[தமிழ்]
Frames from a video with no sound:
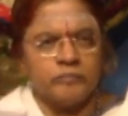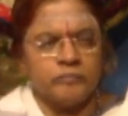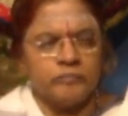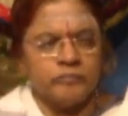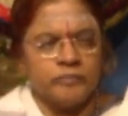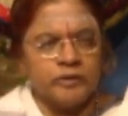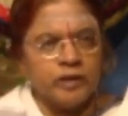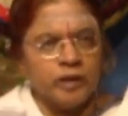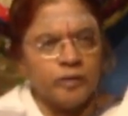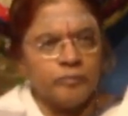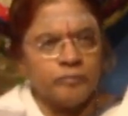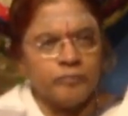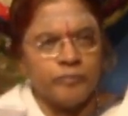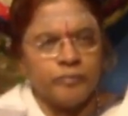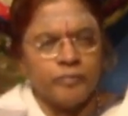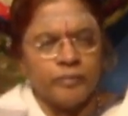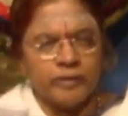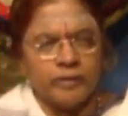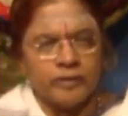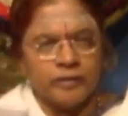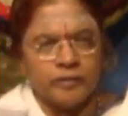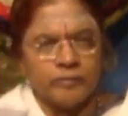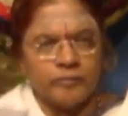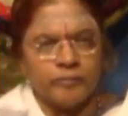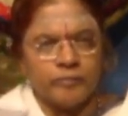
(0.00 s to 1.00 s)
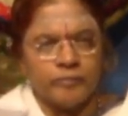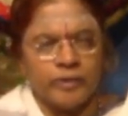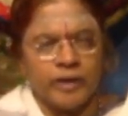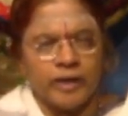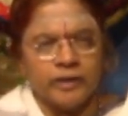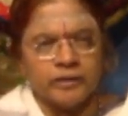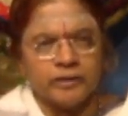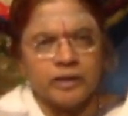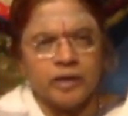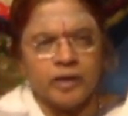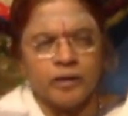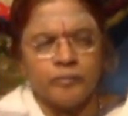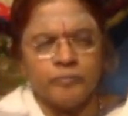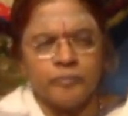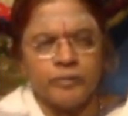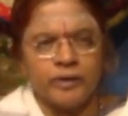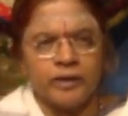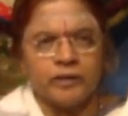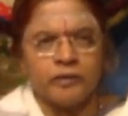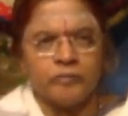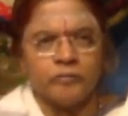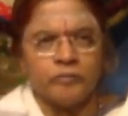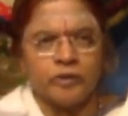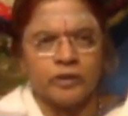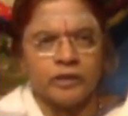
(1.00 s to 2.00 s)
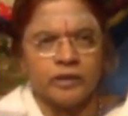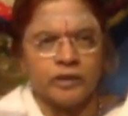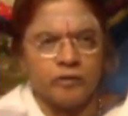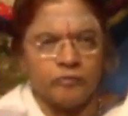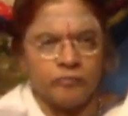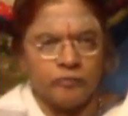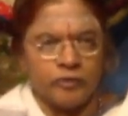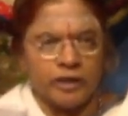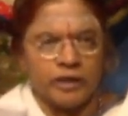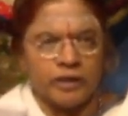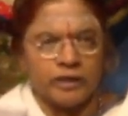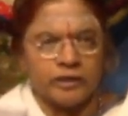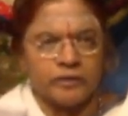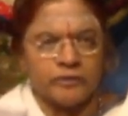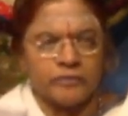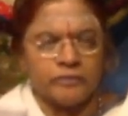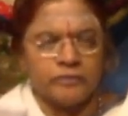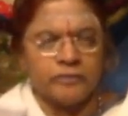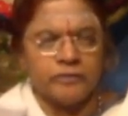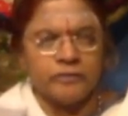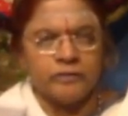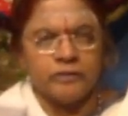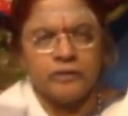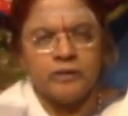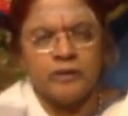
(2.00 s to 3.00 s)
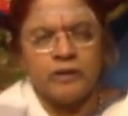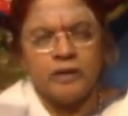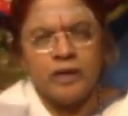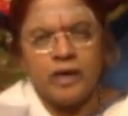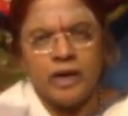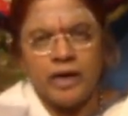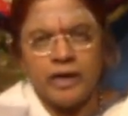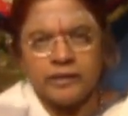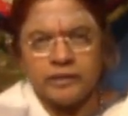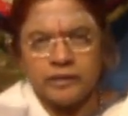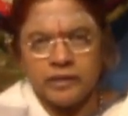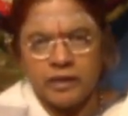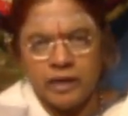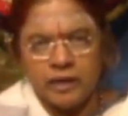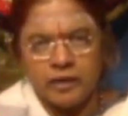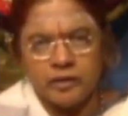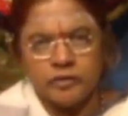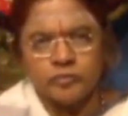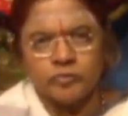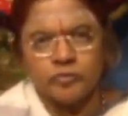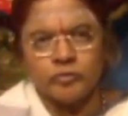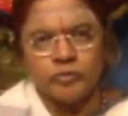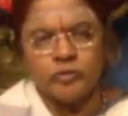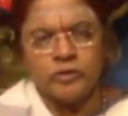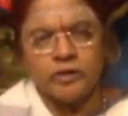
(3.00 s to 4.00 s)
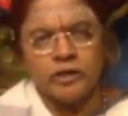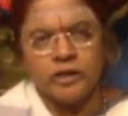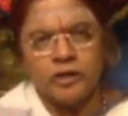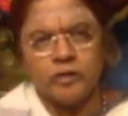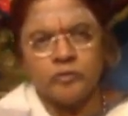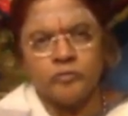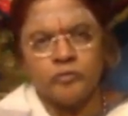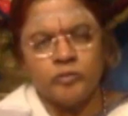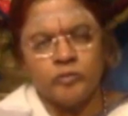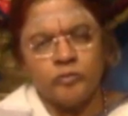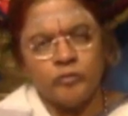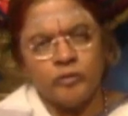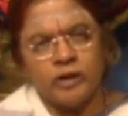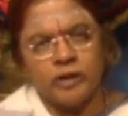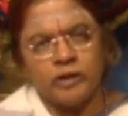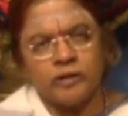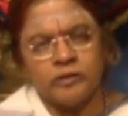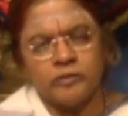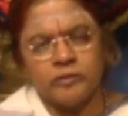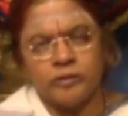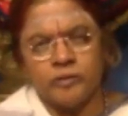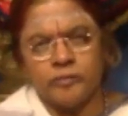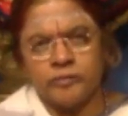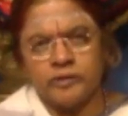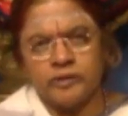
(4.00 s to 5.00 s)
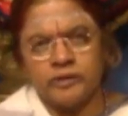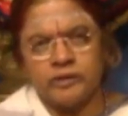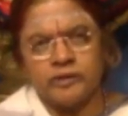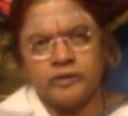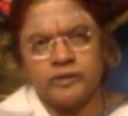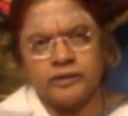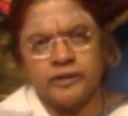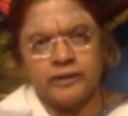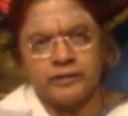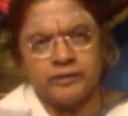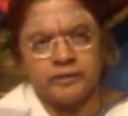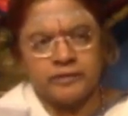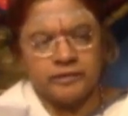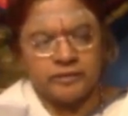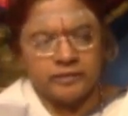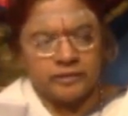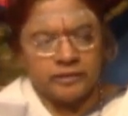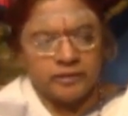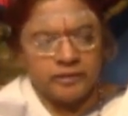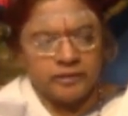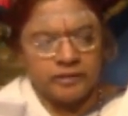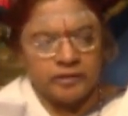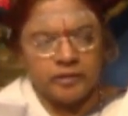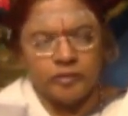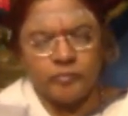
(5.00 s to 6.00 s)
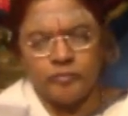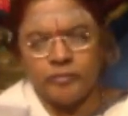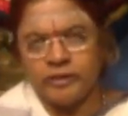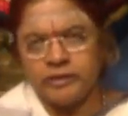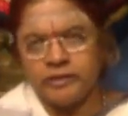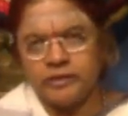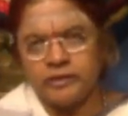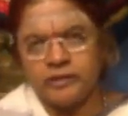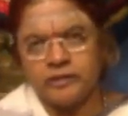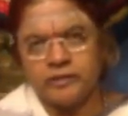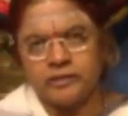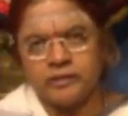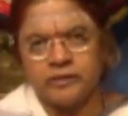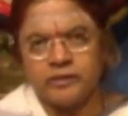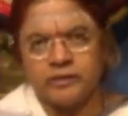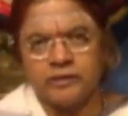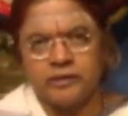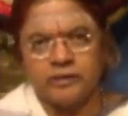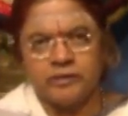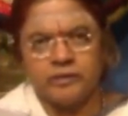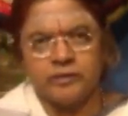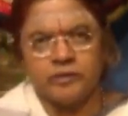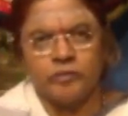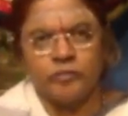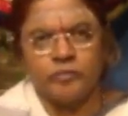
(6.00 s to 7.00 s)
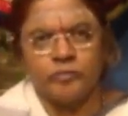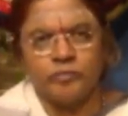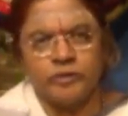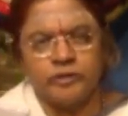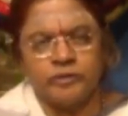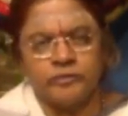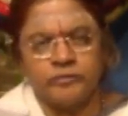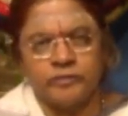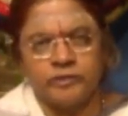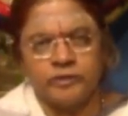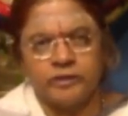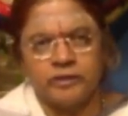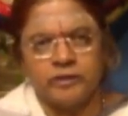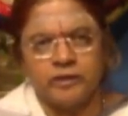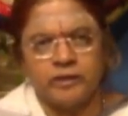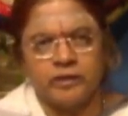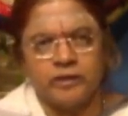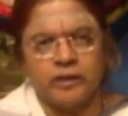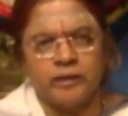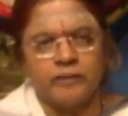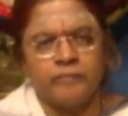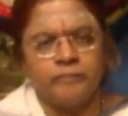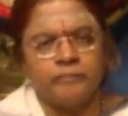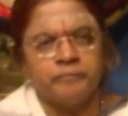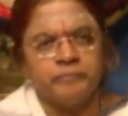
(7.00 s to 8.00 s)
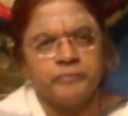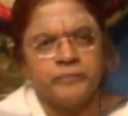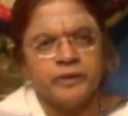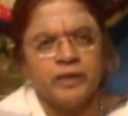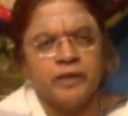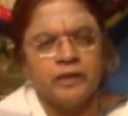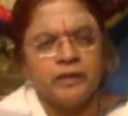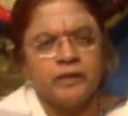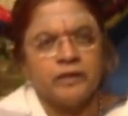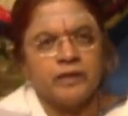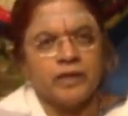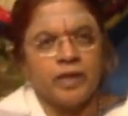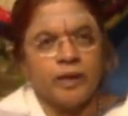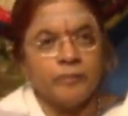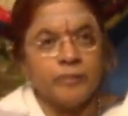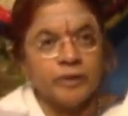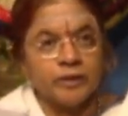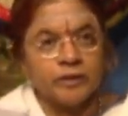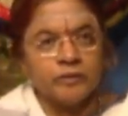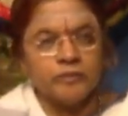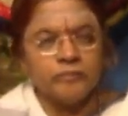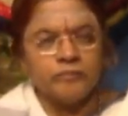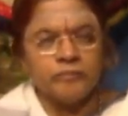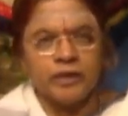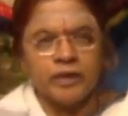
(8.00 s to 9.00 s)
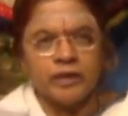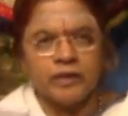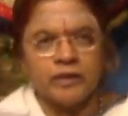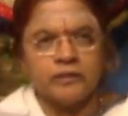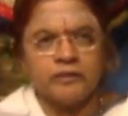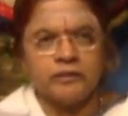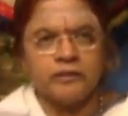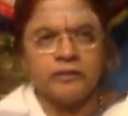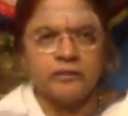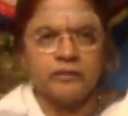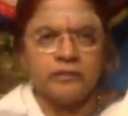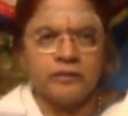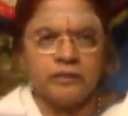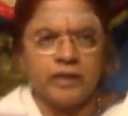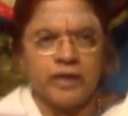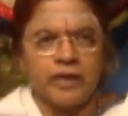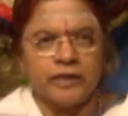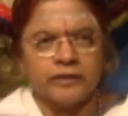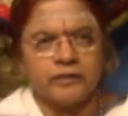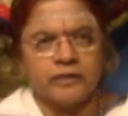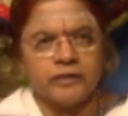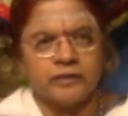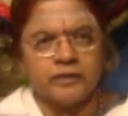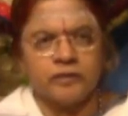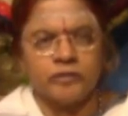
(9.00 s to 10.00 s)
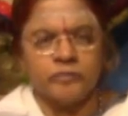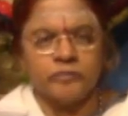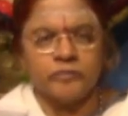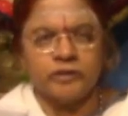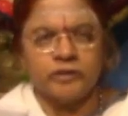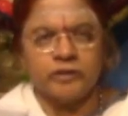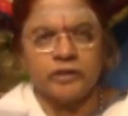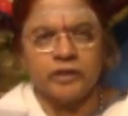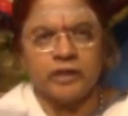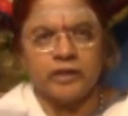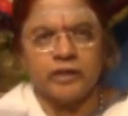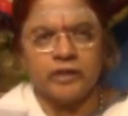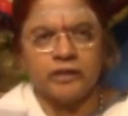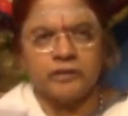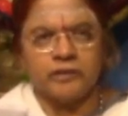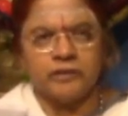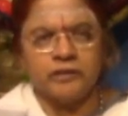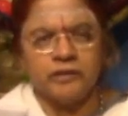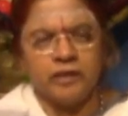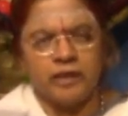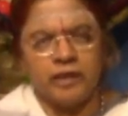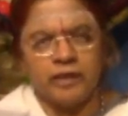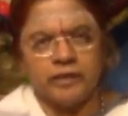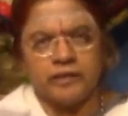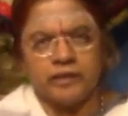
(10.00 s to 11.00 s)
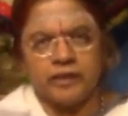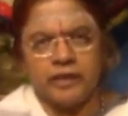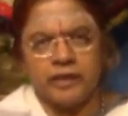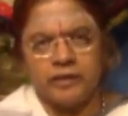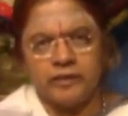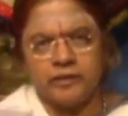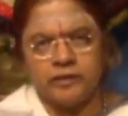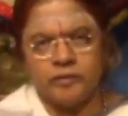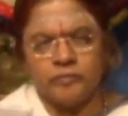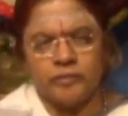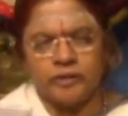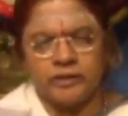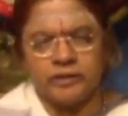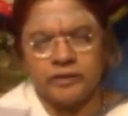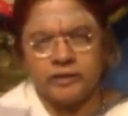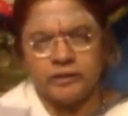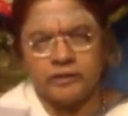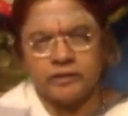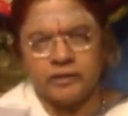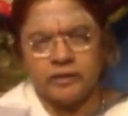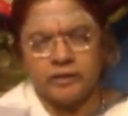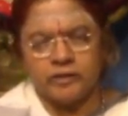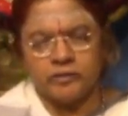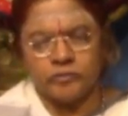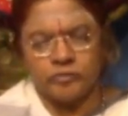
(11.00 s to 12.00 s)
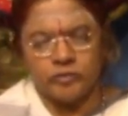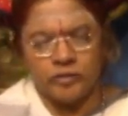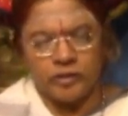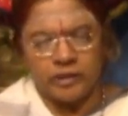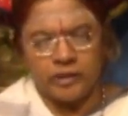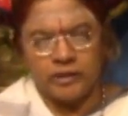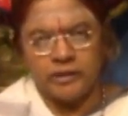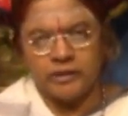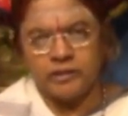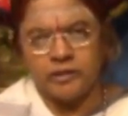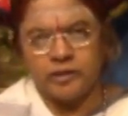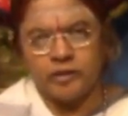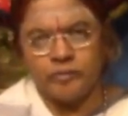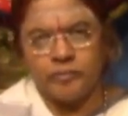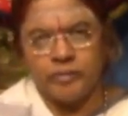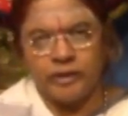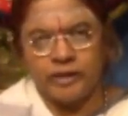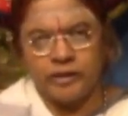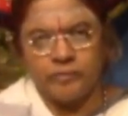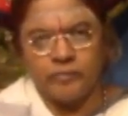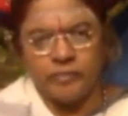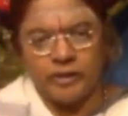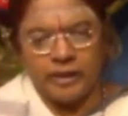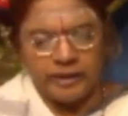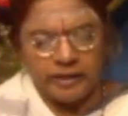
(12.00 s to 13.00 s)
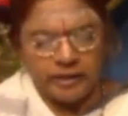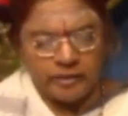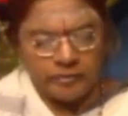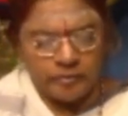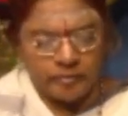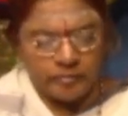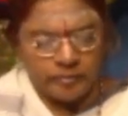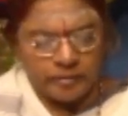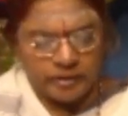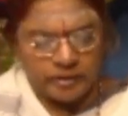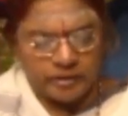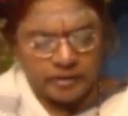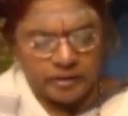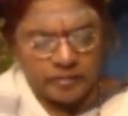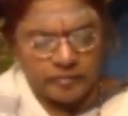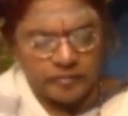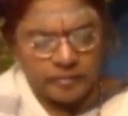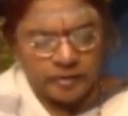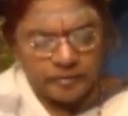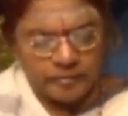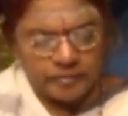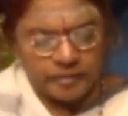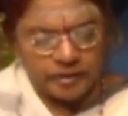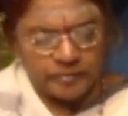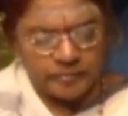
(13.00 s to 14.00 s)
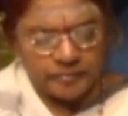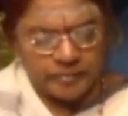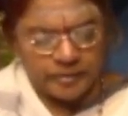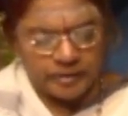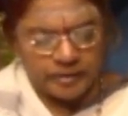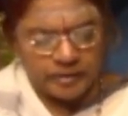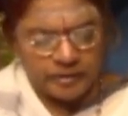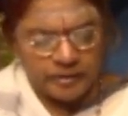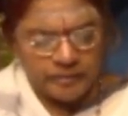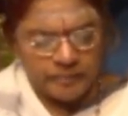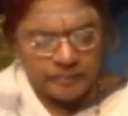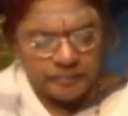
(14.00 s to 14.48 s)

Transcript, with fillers: மிக பா பாதுகாப்பான முறையில் வளரணும் அதுக்கான சூழ்நிலை உருவாகணும் அப்படின்னு நினச்சிக்கிட்டு இந்த மந்திரத்தை நீங்கள் ஜெபம் பண்ணி வந்தீங்கன்னா நமக்கும் நல்லது நாட்டிற்கும் இது நல்லது அதனால் இந்த மந்திரத்தை நான் சொல்கிறேன் இதுக்கு பேர் பைரவி மந்திரம் அப்படின்னு பேர்